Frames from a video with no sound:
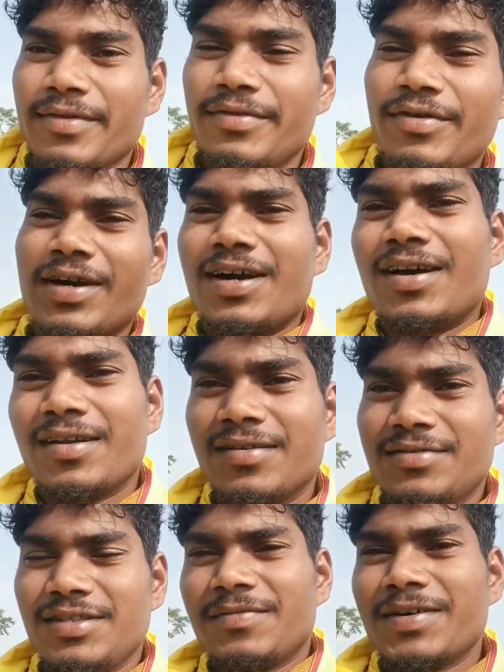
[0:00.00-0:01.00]
जोहार
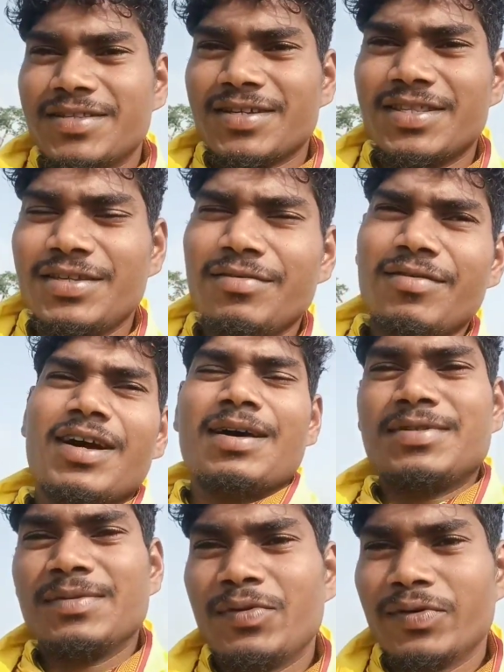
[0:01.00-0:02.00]
जिंदाबाद साथियों
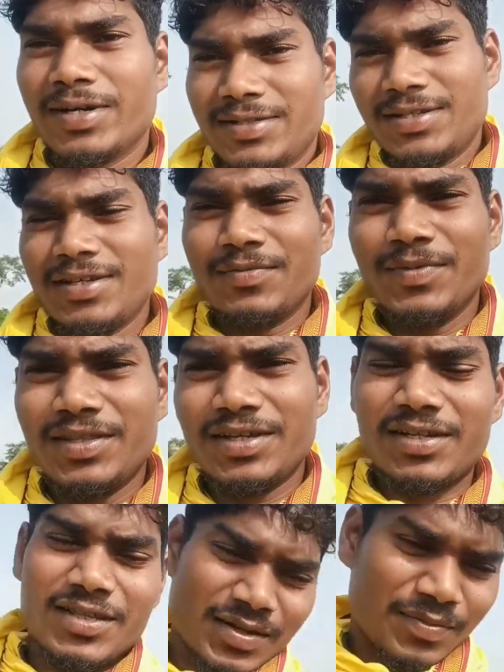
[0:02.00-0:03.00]
आप सभी लोग कैसे हैं उम्मीद
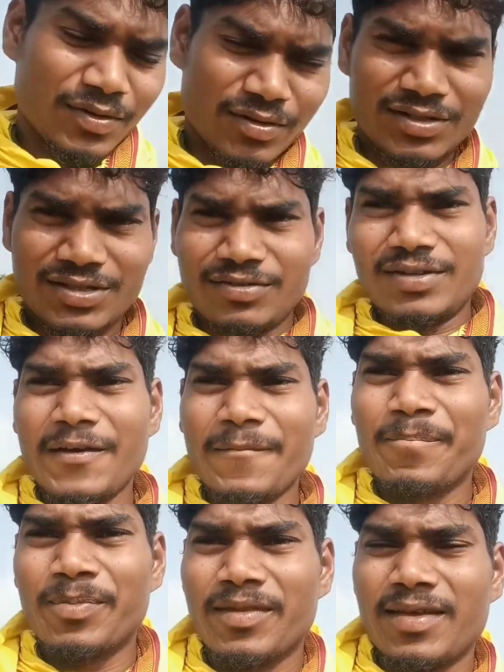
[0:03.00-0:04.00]
करते हैं कि बहुत अच्छे होंगे
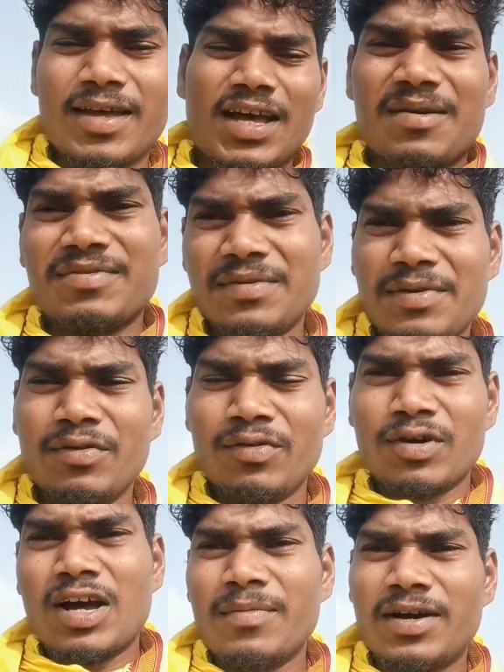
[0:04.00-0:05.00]
आप सभी लोगों
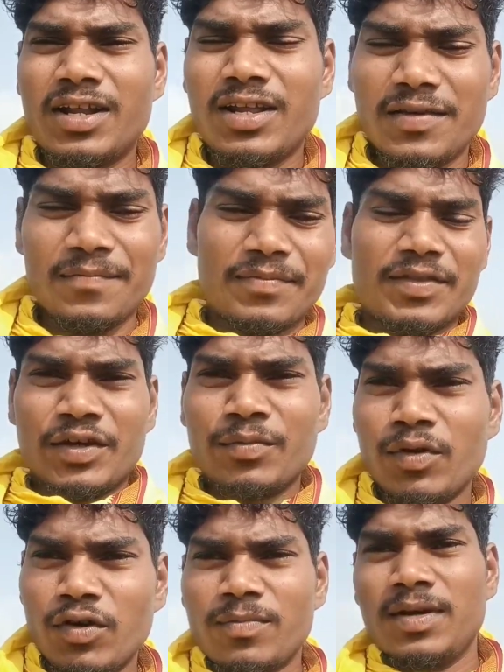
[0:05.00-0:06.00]
का हमारे न्यू
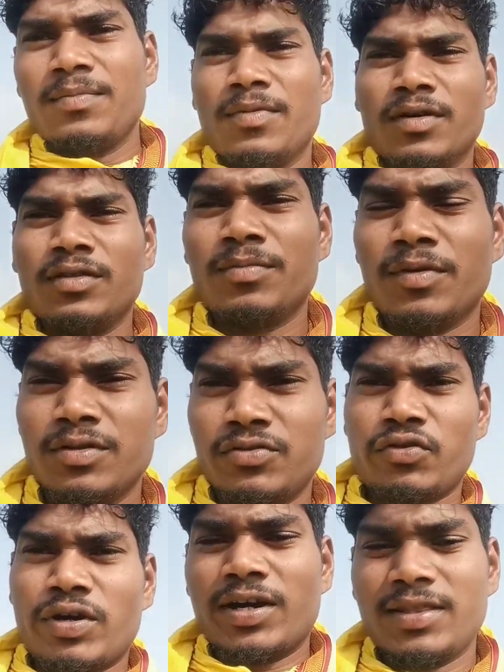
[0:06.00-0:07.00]
ब्लॉग में बहुत बहुत
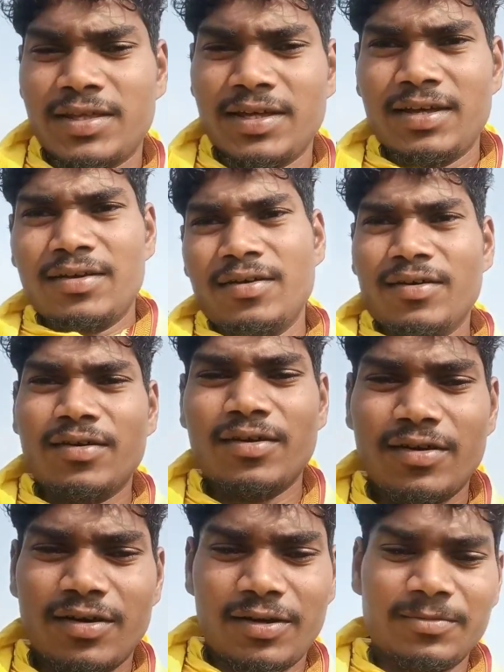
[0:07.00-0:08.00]
स्वागत है
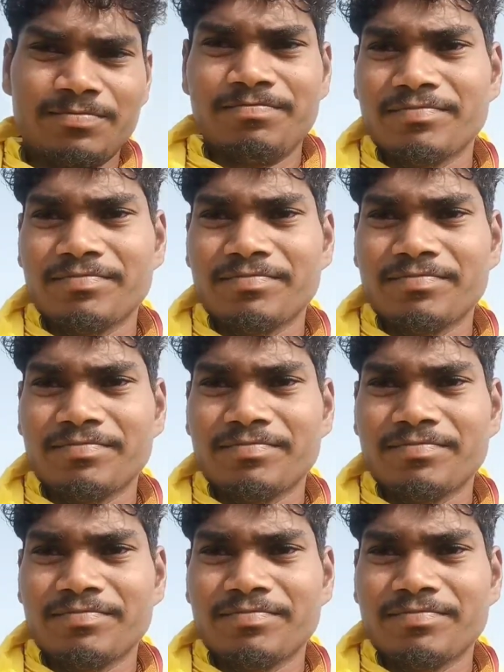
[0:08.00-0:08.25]
और